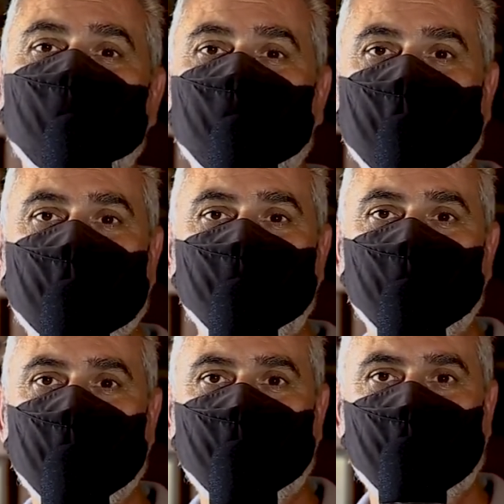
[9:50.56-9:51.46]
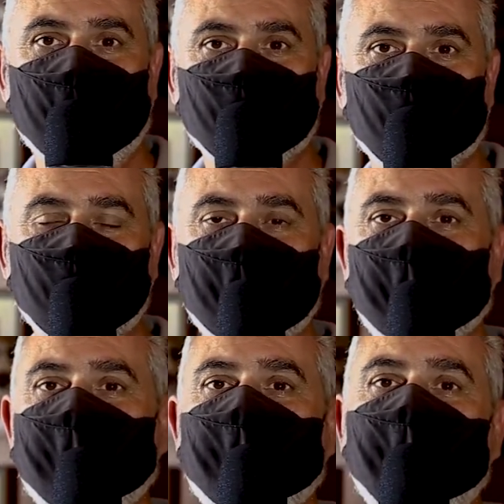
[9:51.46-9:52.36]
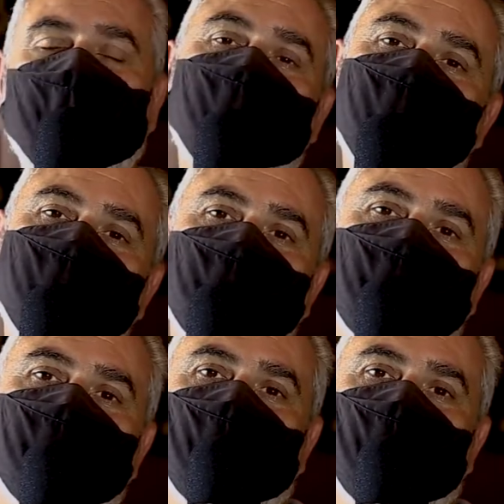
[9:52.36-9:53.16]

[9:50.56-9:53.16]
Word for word: do Pacaembu lá embaixo. Ele dizia que